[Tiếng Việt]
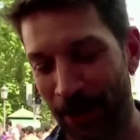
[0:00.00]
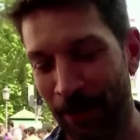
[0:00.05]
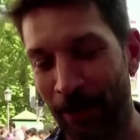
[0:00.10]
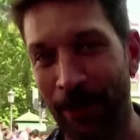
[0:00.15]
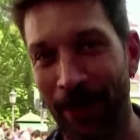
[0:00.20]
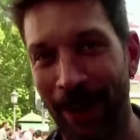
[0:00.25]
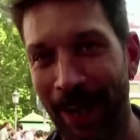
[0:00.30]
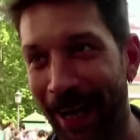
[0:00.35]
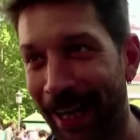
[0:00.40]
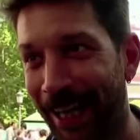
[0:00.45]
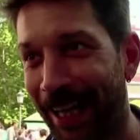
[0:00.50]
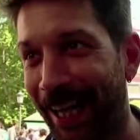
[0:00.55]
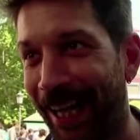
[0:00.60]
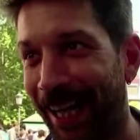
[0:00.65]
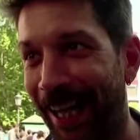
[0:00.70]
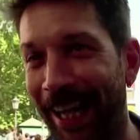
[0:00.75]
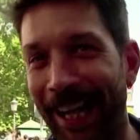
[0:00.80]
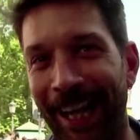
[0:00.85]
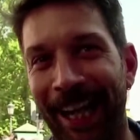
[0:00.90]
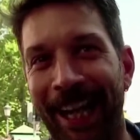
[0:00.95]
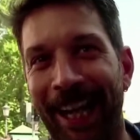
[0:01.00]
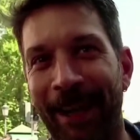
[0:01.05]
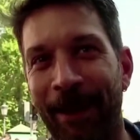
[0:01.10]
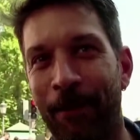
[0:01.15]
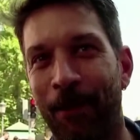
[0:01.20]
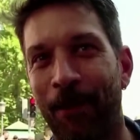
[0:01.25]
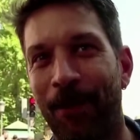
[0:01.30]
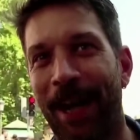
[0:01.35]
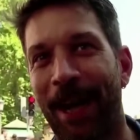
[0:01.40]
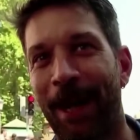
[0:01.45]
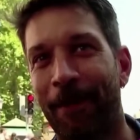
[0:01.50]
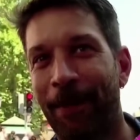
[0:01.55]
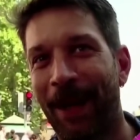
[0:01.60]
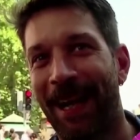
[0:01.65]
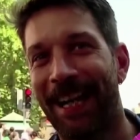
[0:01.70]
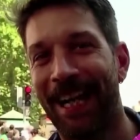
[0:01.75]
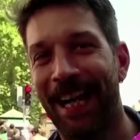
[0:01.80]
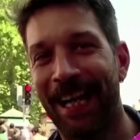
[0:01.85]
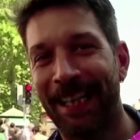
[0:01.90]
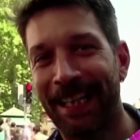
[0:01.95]
Cái nóng thật khủng khiếp.
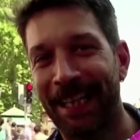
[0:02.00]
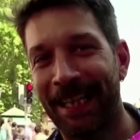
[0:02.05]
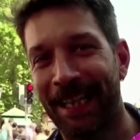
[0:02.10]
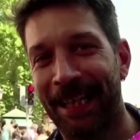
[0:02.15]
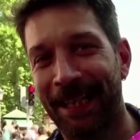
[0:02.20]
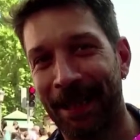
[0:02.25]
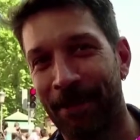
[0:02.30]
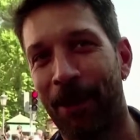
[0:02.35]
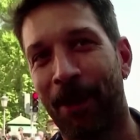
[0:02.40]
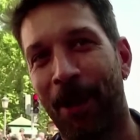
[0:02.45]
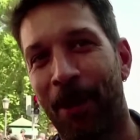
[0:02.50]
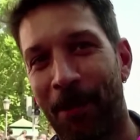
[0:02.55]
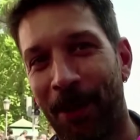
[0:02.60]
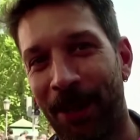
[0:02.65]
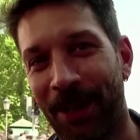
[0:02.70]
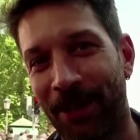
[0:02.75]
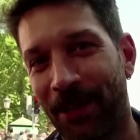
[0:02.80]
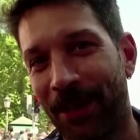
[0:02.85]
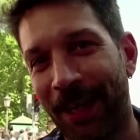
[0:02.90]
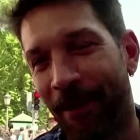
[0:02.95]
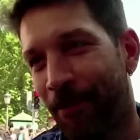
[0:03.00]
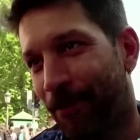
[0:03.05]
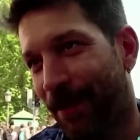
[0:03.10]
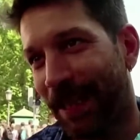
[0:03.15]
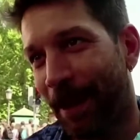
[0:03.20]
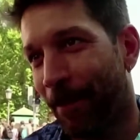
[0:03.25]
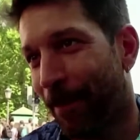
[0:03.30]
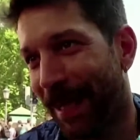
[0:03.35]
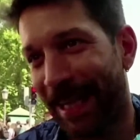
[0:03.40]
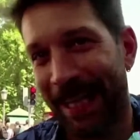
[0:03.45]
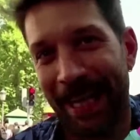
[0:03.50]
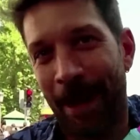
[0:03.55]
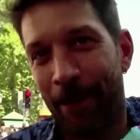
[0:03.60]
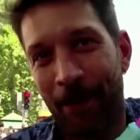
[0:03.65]
Vì vậy, sự kiện như thế này thật tuyệt vời.